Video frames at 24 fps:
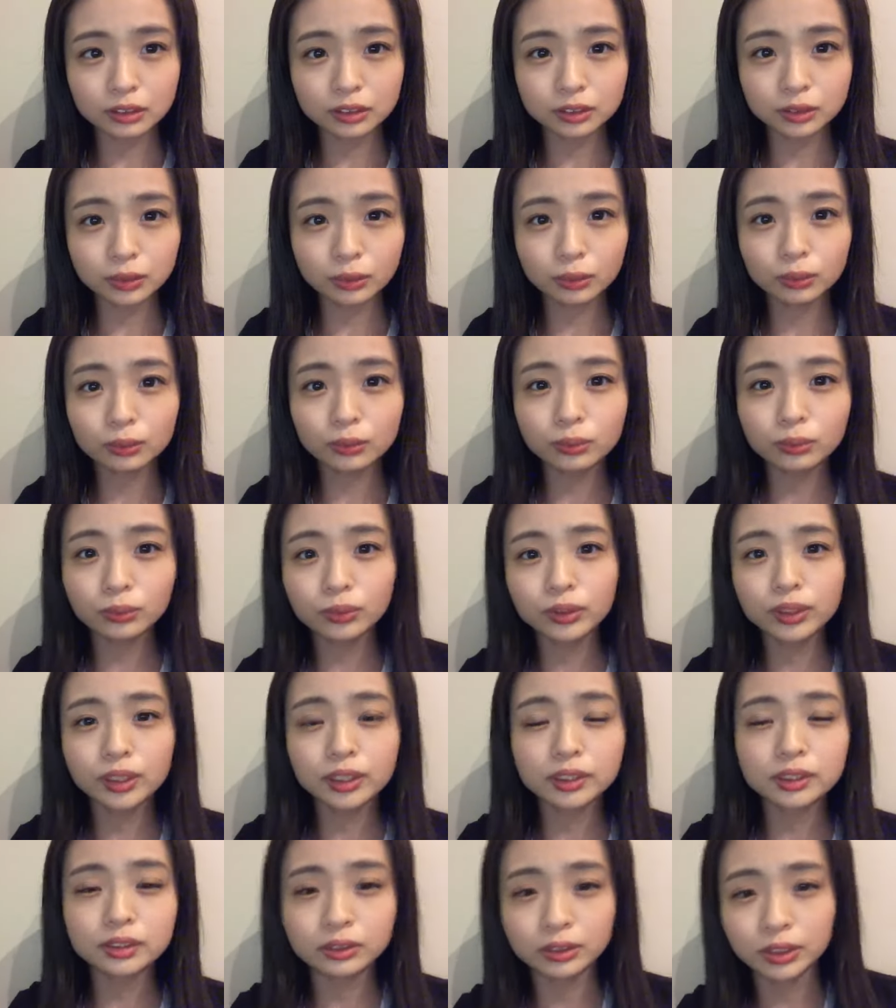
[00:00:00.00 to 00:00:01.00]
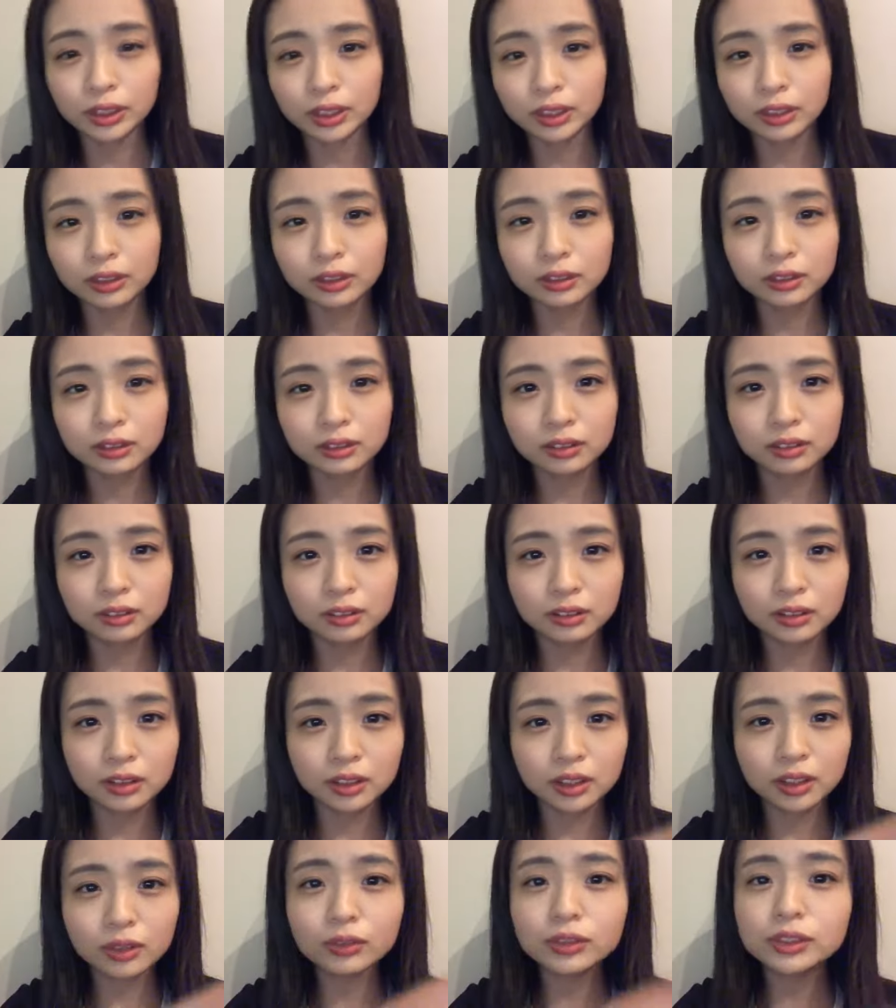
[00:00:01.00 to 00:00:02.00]
超遠いですよね
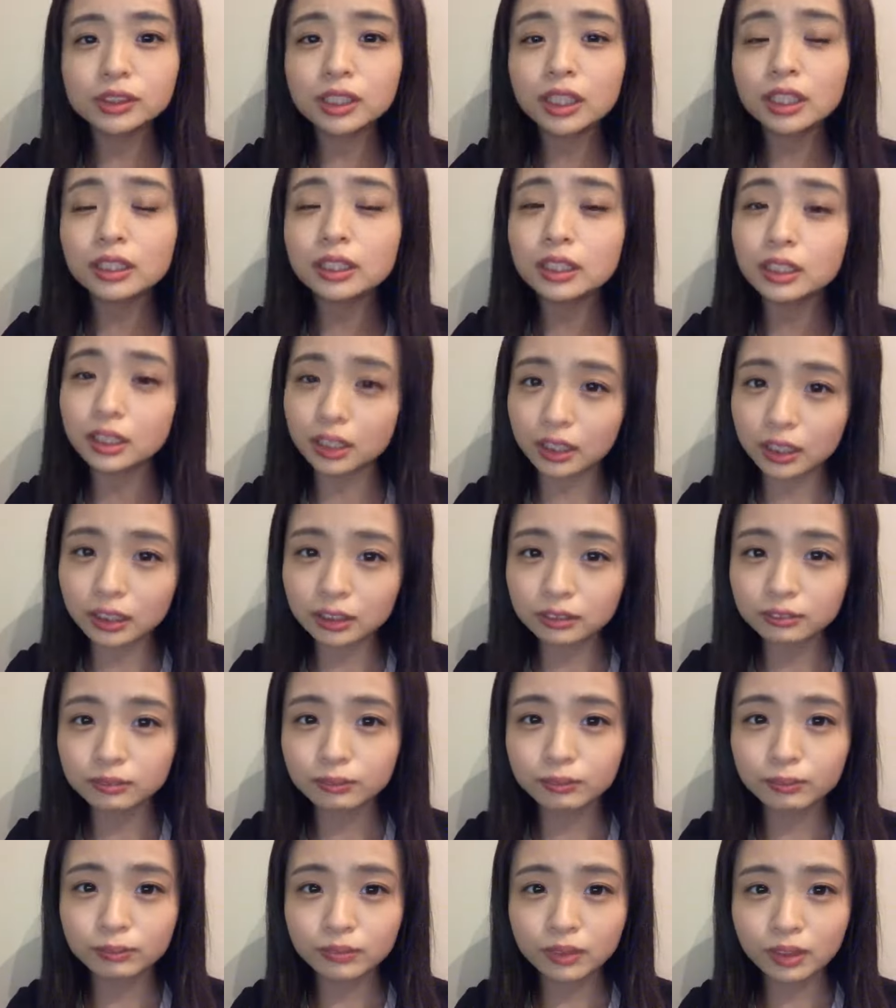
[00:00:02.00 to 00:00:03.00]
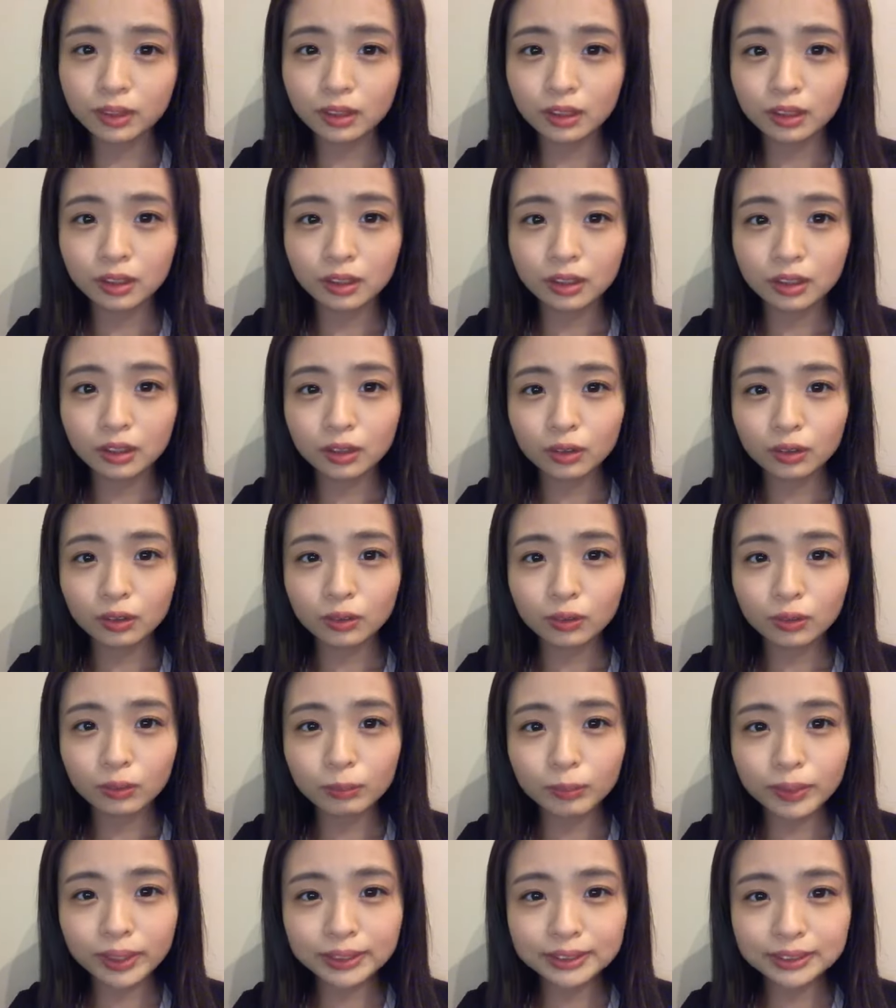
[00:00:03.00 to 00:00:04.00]
気をつけてね
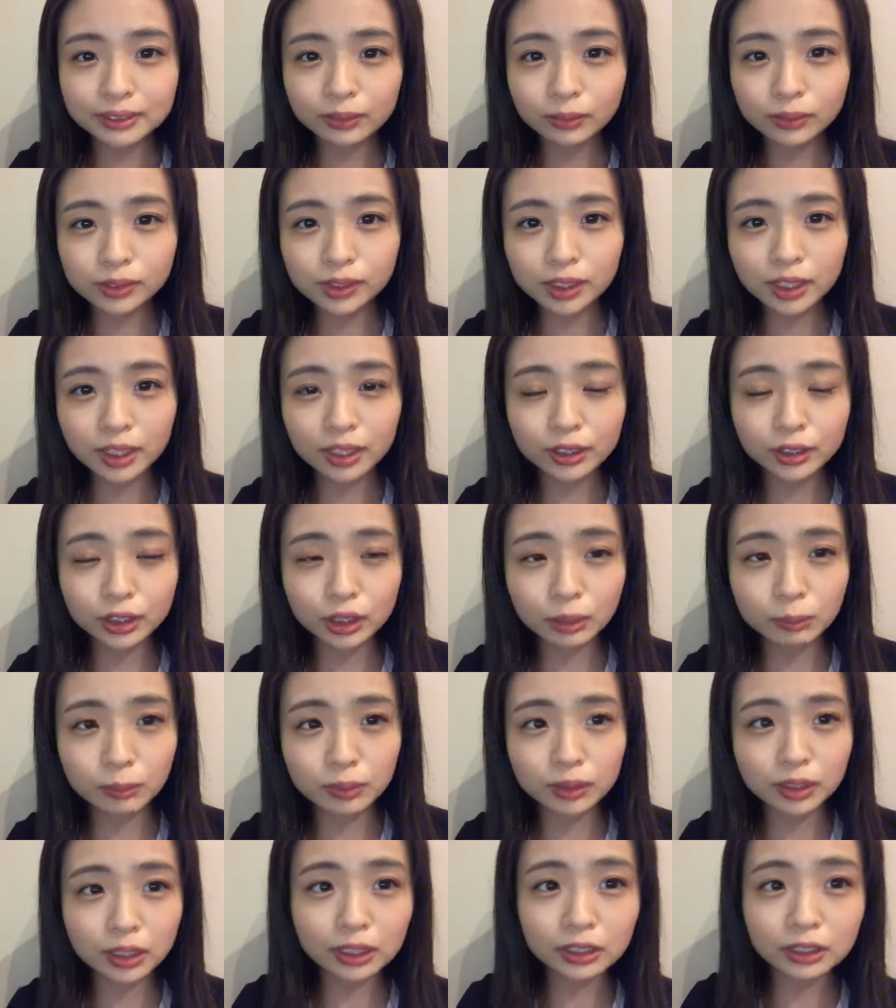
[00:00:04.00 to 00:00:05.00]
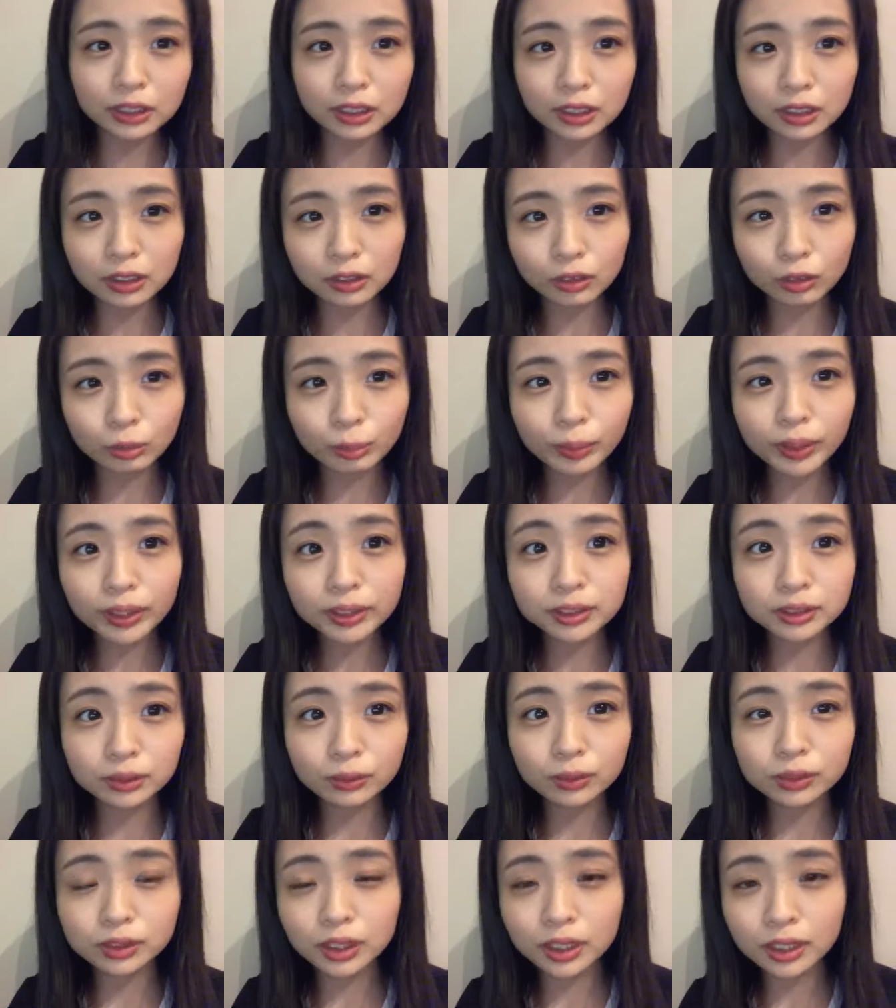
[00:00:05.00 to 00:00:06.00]
小林大阪行ってみたいな小林
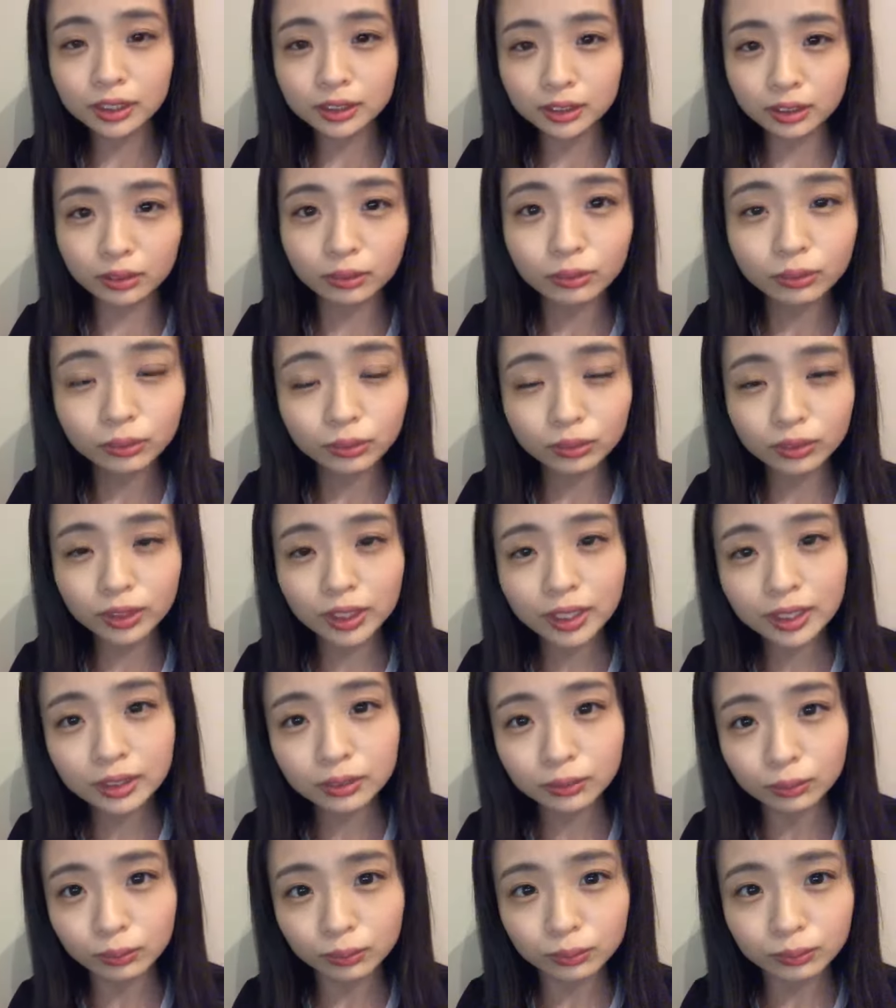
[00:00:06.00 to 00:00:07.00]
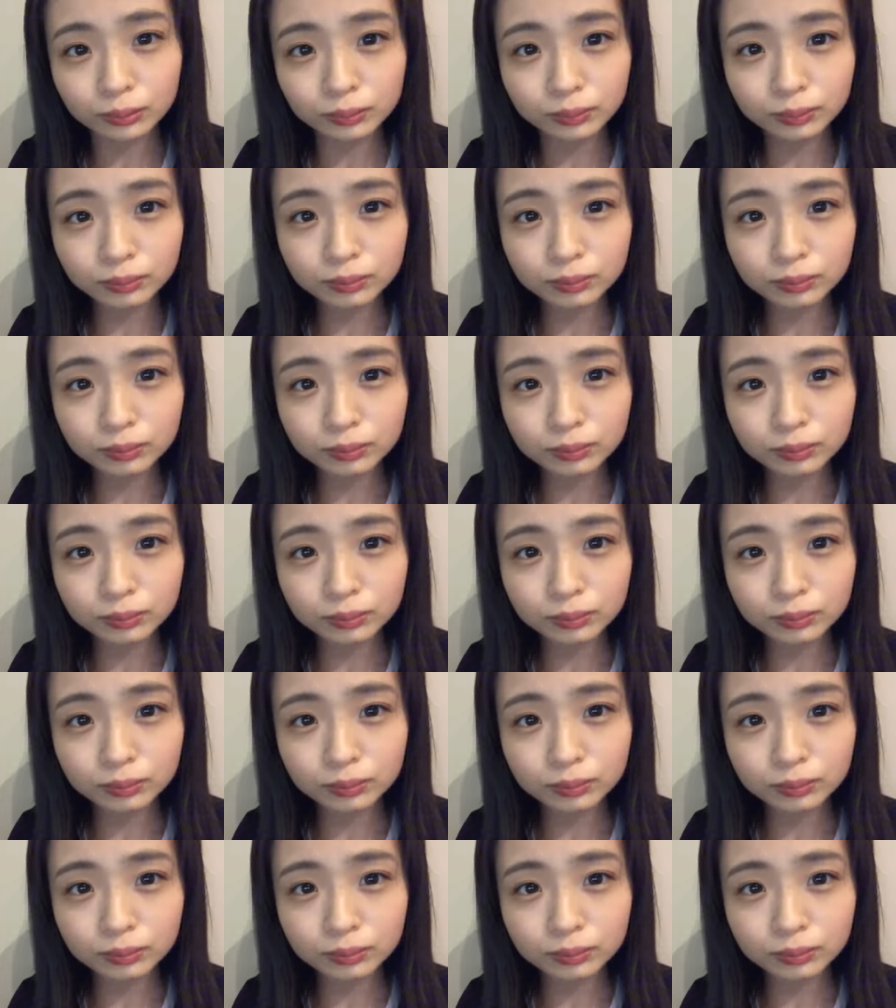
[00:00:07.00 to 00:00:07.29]
大阪行ったことないの